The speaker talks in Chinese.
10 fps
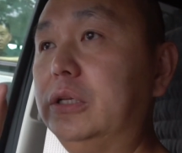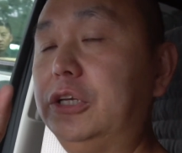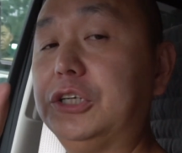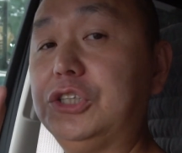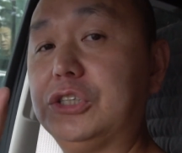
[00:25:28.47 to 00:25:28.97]

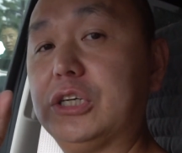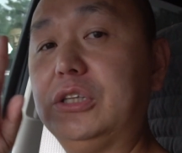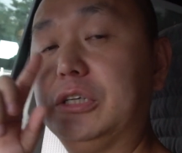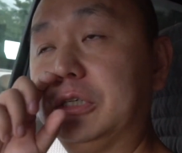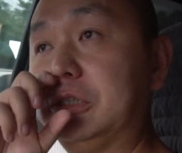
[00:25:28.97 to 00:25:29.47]
那个景山
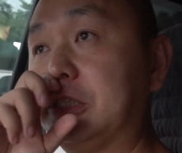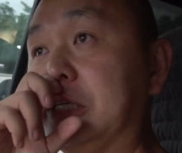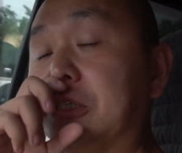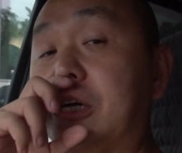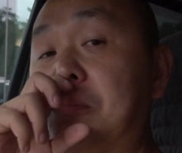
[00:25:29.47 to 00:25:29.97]
的
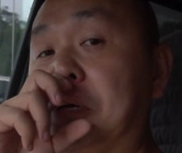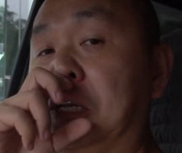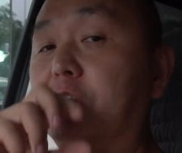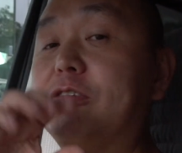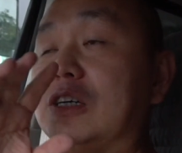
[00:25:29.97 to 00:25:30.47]
山上边
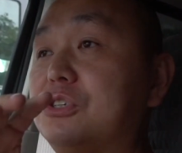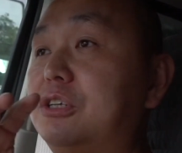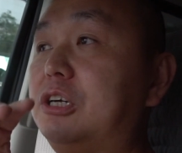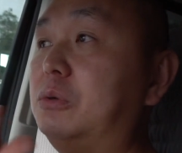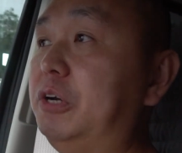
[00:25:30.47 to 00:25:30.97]
老法师
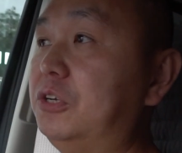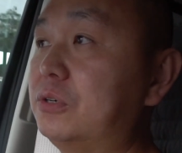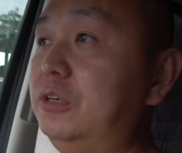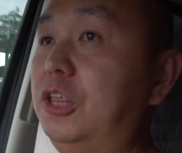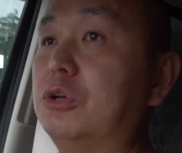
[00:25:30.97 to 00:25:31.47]
那个位置，
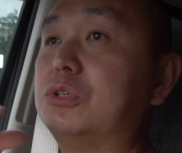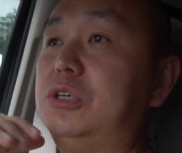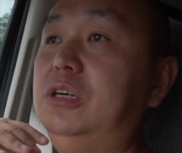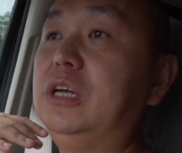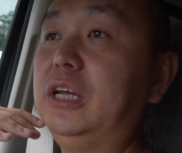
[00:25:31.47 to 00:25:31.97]
也就
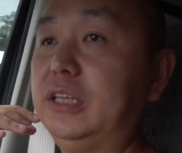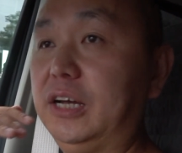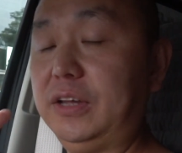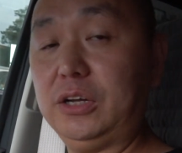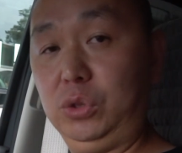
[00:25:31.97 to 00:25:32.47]
是大
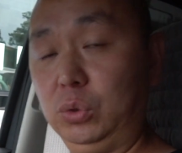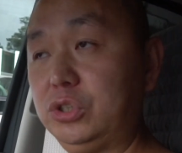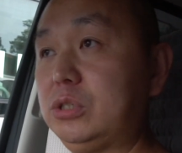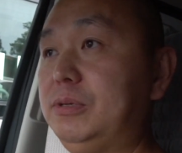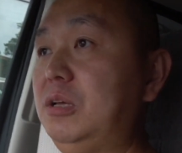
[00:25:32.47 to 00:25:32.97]
家在很多
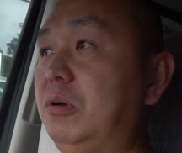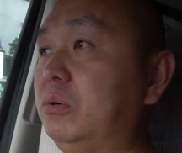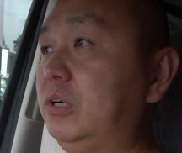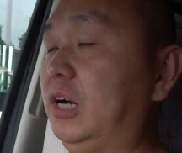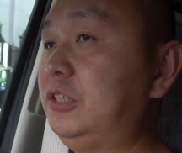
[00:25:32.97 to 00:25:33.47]
视频里面
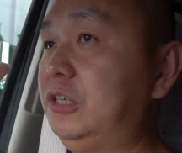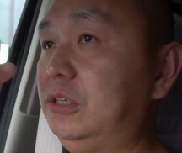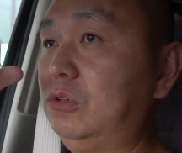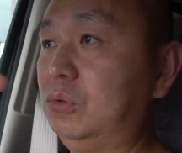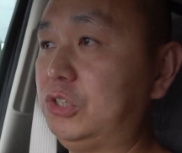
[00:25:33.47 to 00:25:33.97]
会看见
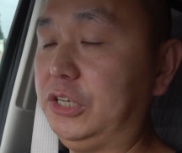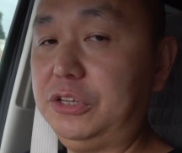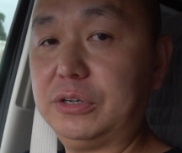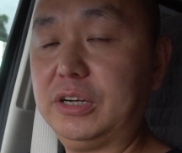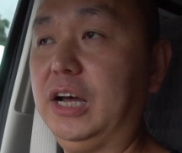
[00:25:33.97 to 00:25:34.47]
的，从山
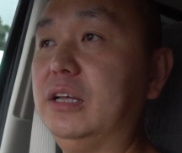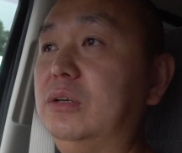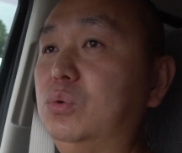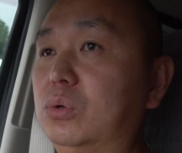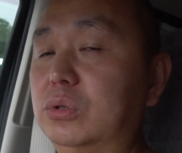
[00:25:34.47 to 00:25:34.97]
顶看
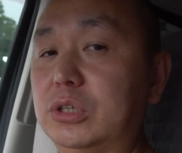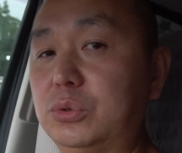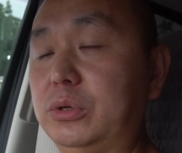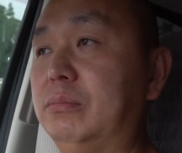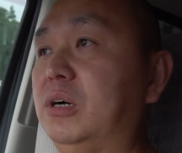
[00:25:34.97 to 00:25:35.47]
故宫的
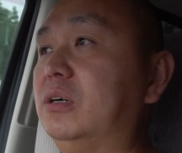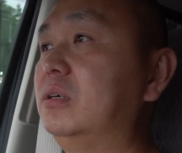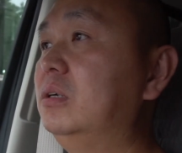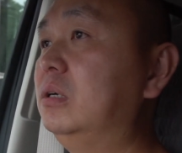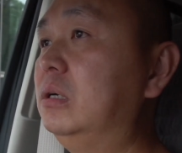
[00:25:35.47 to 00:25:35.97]
全貌
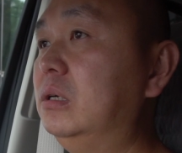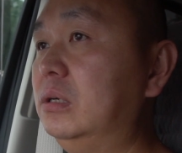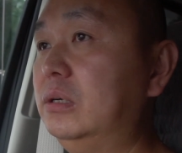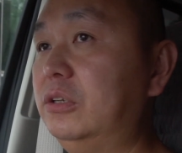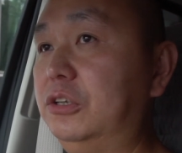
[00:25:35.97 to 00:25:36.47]

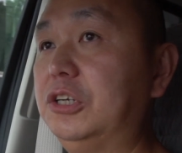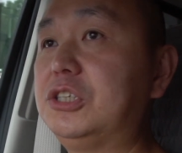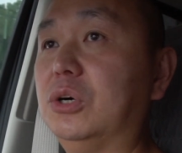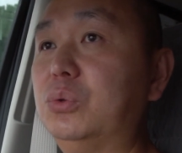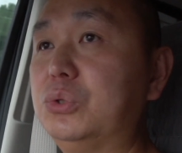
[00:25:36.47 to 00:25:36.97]
的那个
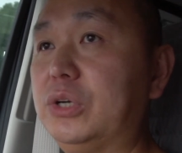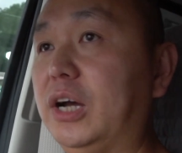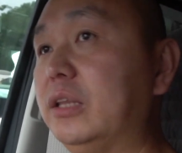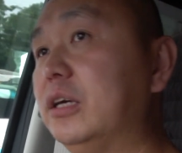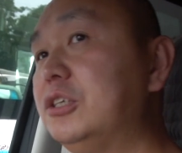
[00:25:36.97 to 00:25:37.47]
角度去
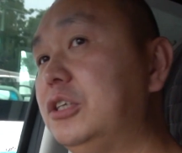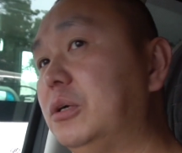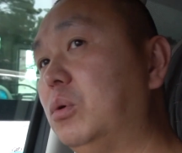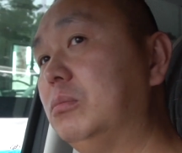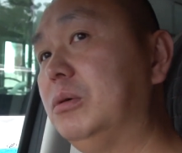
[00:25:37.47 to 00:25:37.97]
看。但今
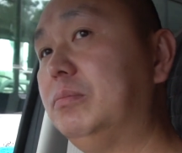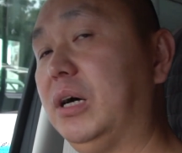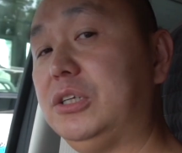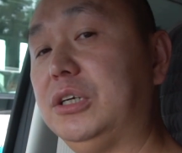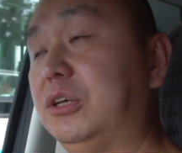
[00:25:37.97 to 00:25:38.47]
天我们把
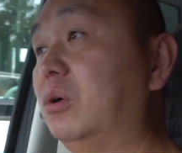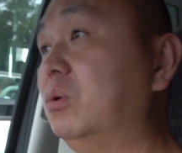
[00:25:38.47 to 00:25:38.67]
这个跳